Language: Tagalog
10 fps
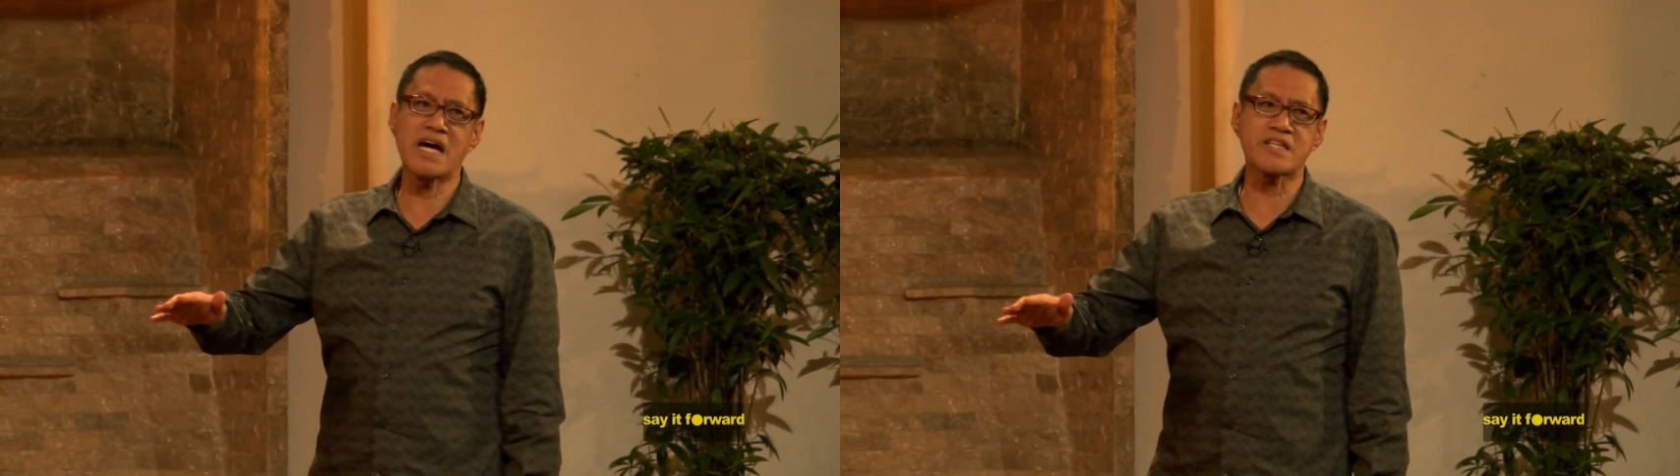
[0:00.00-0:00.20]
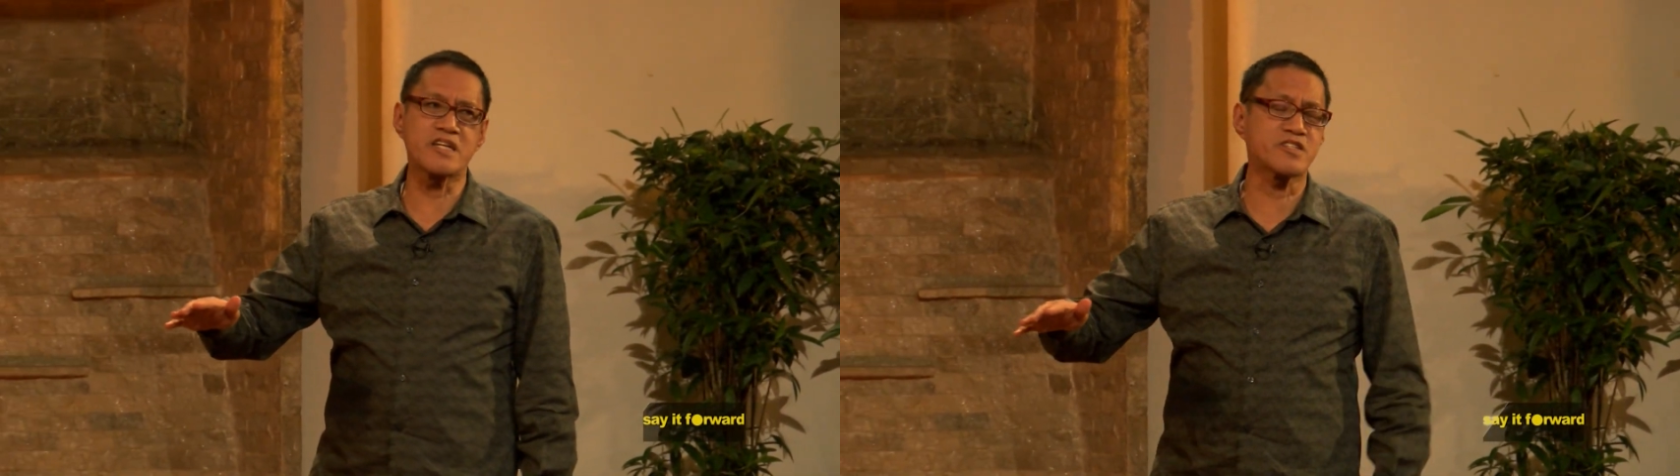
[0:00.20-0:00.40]

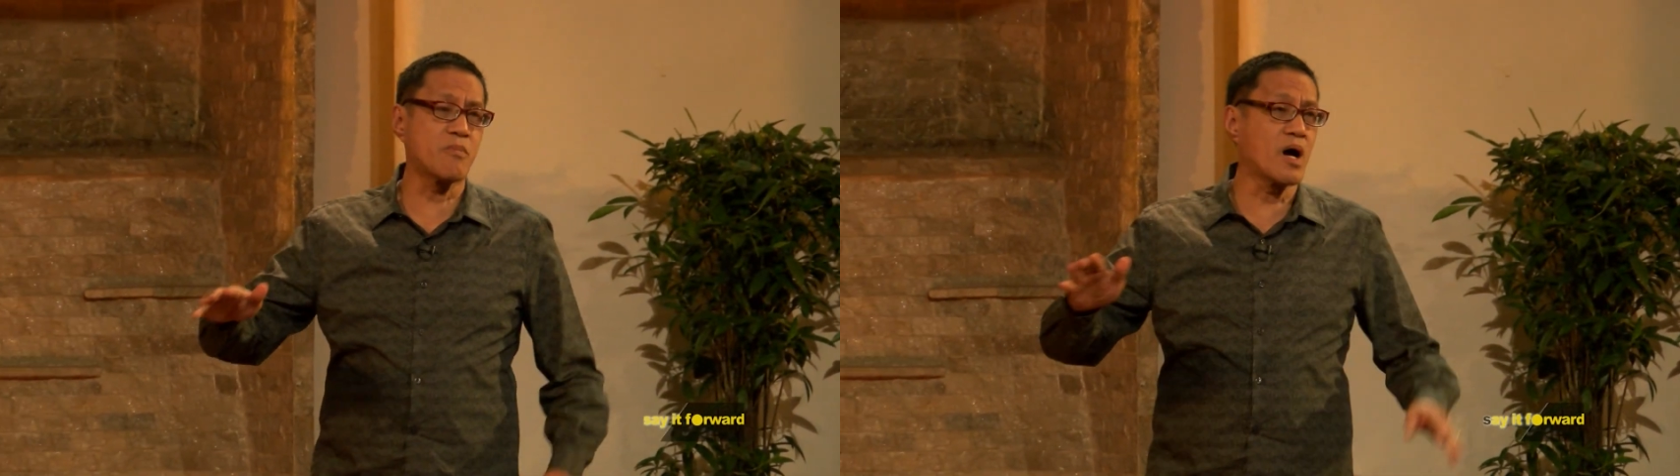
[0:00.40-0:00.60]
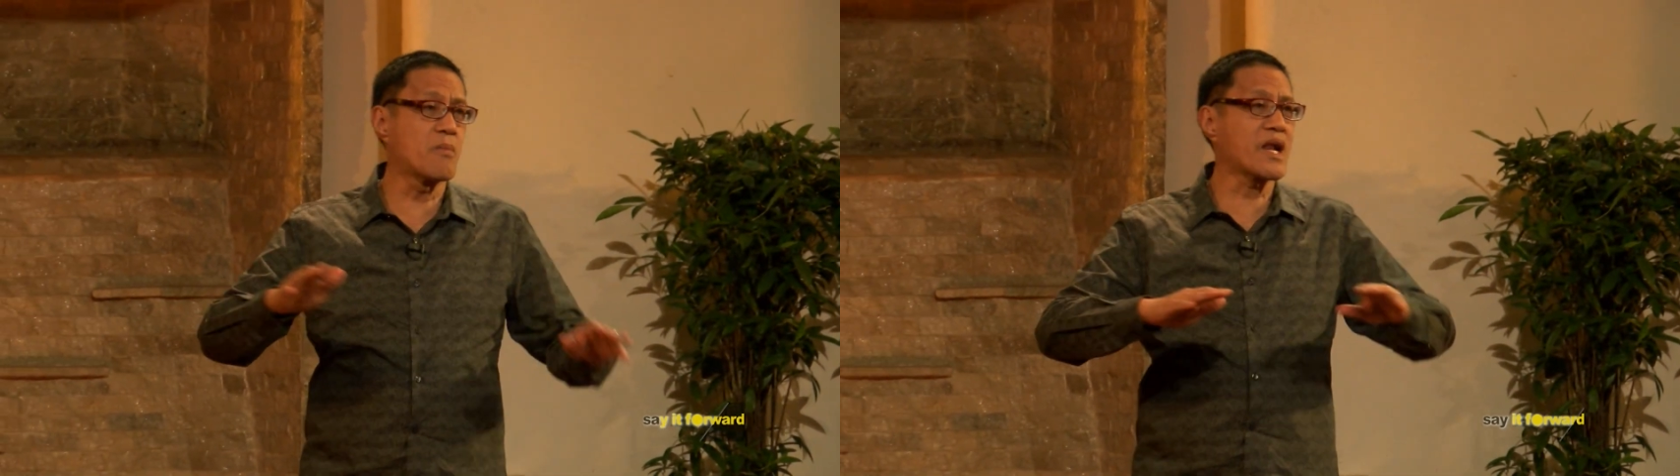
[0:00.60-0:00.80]
natin sa
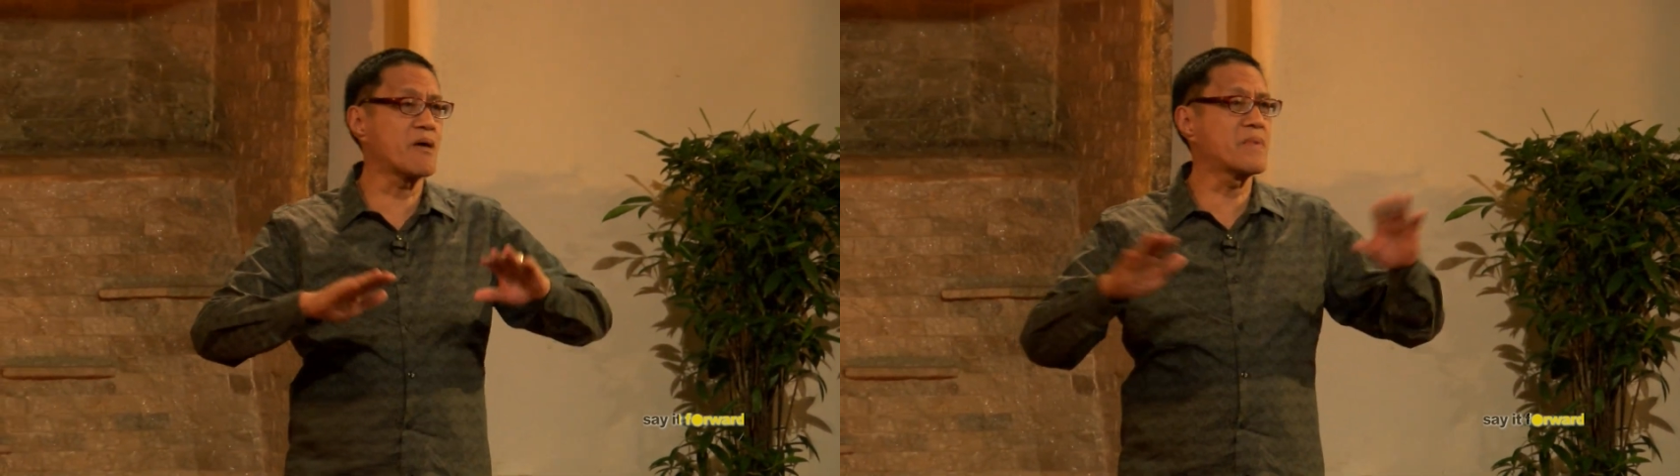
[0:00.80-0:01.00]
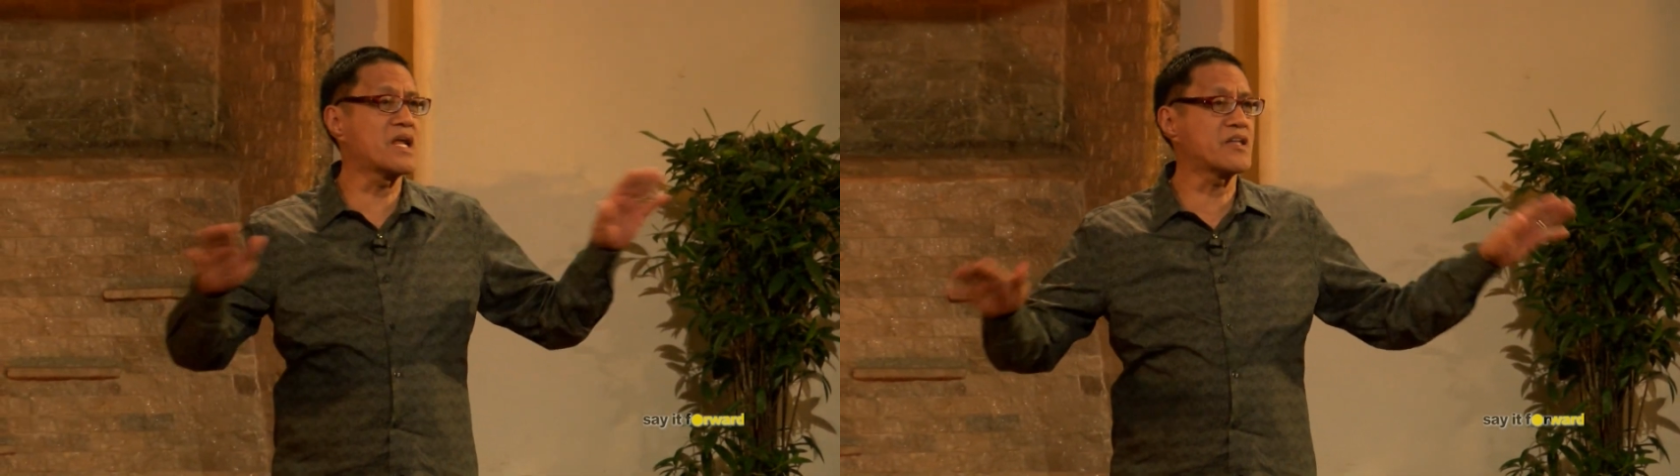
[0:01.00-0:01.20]
mga
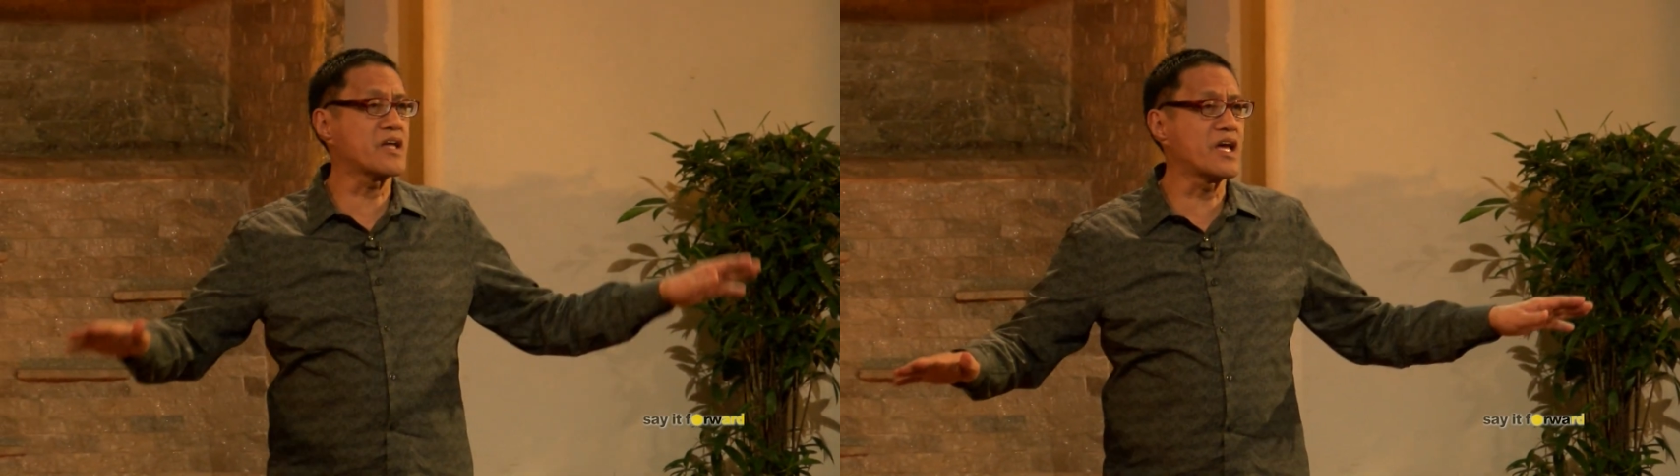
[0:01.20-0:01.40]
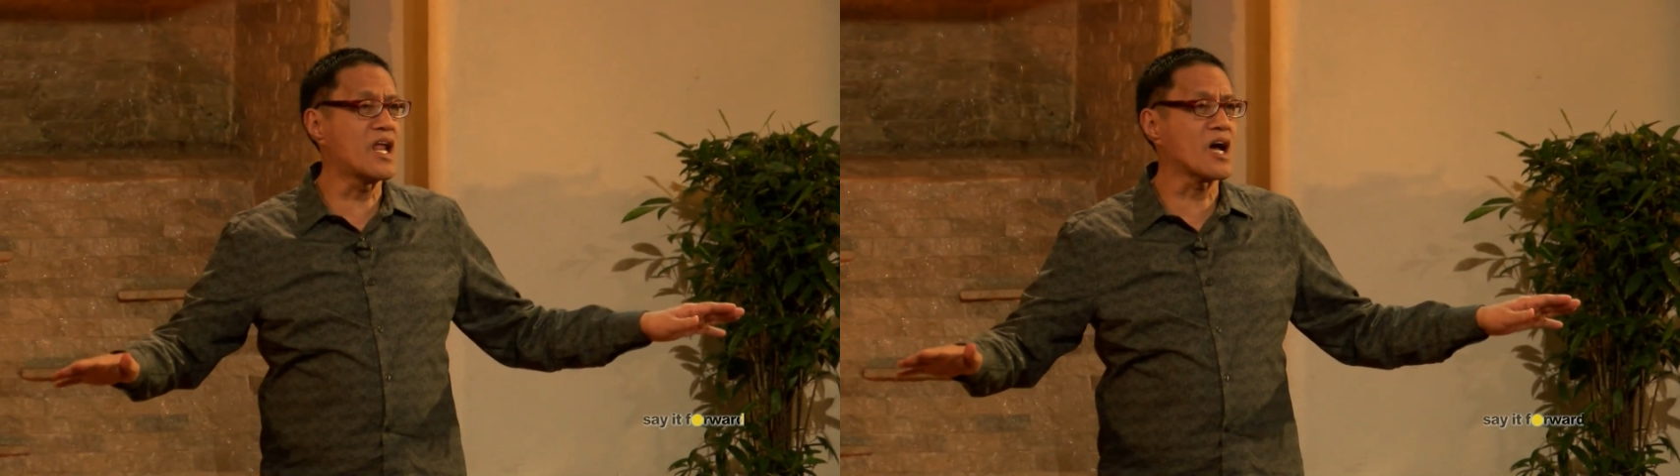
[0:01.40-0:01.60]
marami
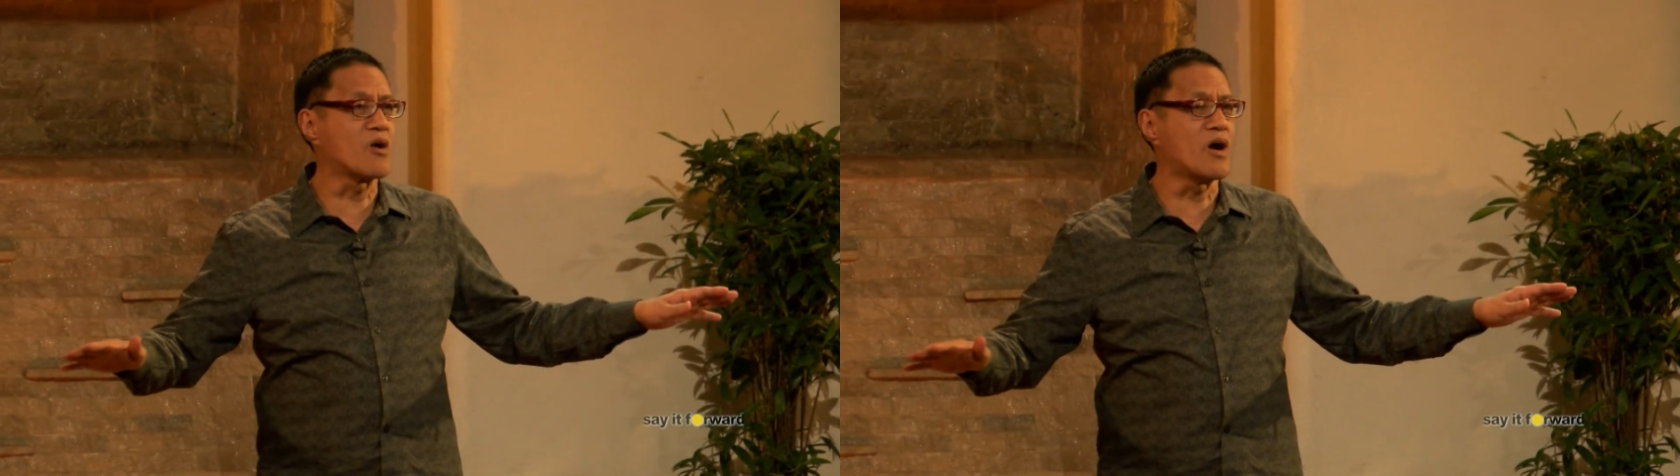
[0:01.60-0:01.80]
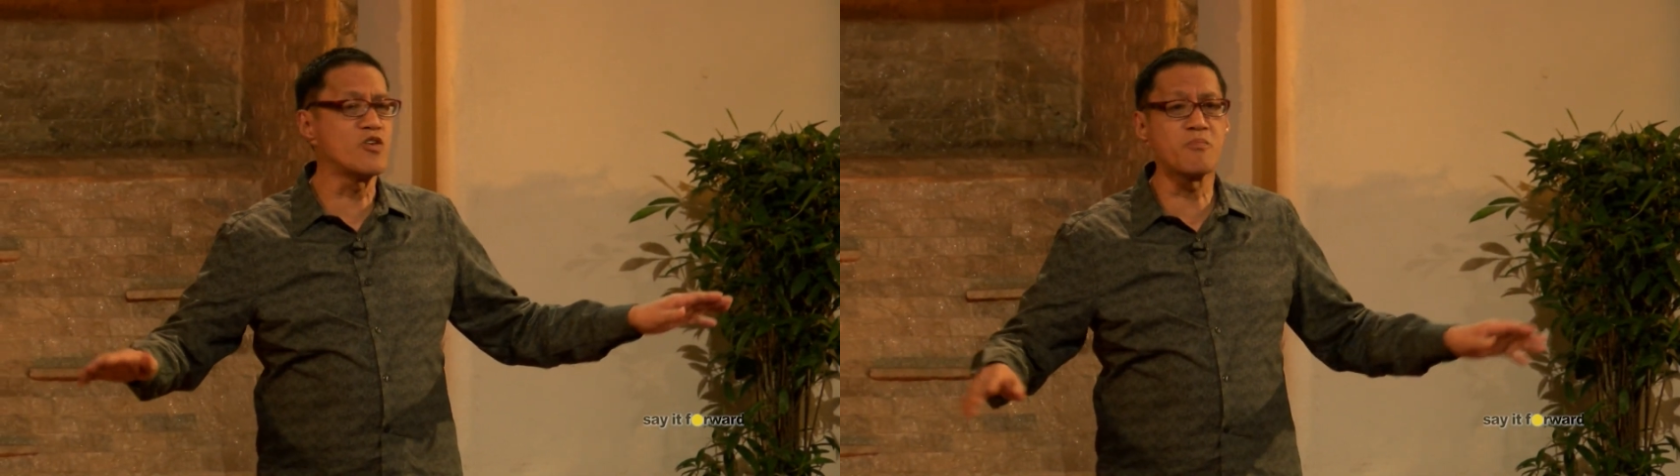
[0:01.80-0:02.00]
nating ginagawa,